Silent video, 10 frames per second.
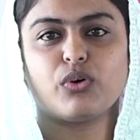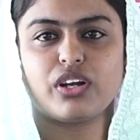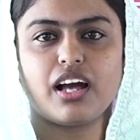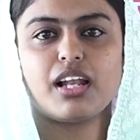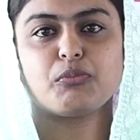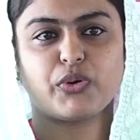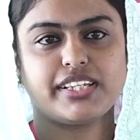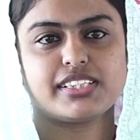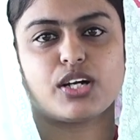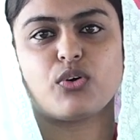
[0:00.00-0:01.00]
உங்களால்
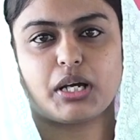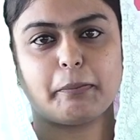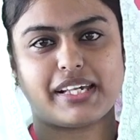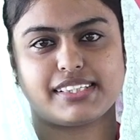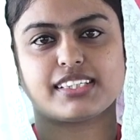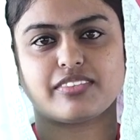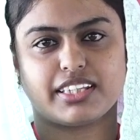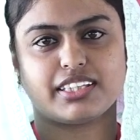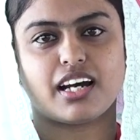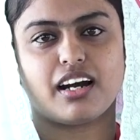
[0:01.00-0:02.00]
முடிஞ்ச உங்கள் பெஸ்ட்டை
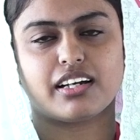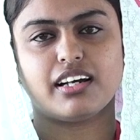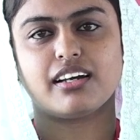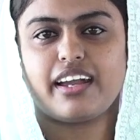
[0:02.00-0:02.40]
வந்து தாங்க